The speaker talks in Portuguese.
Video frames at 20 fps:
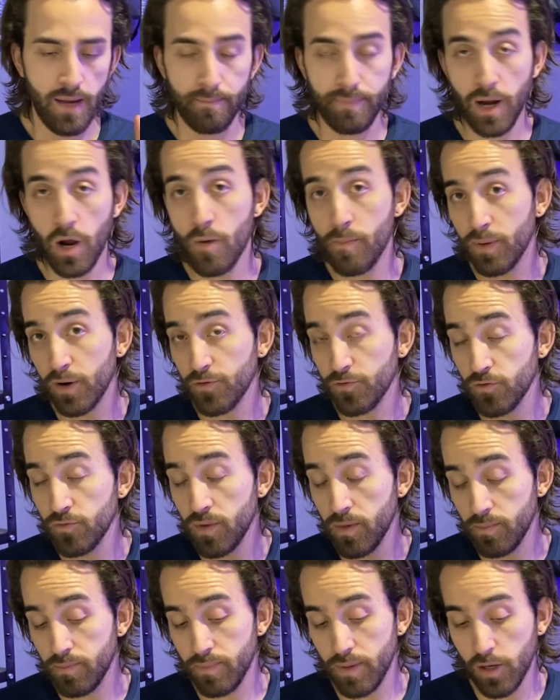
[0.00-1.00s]
Para um
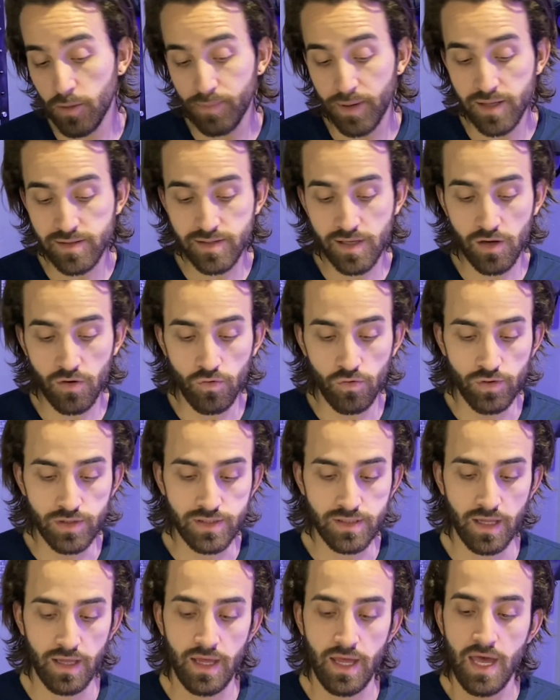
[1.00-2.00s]
perfume pelo preço que
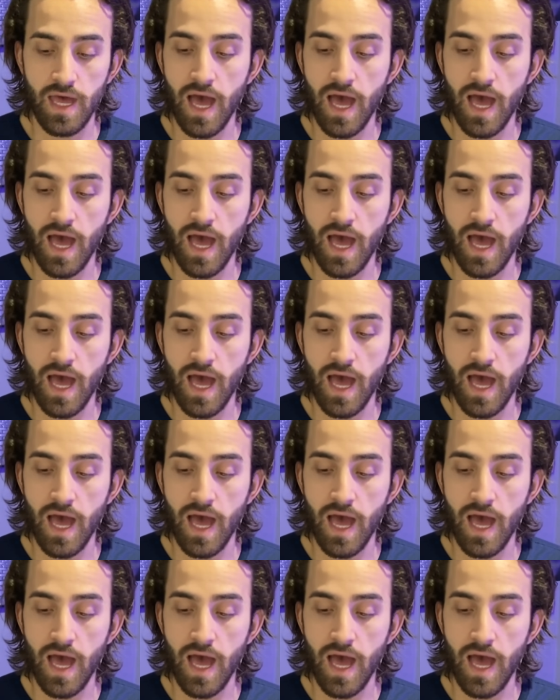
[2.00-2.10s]
custa.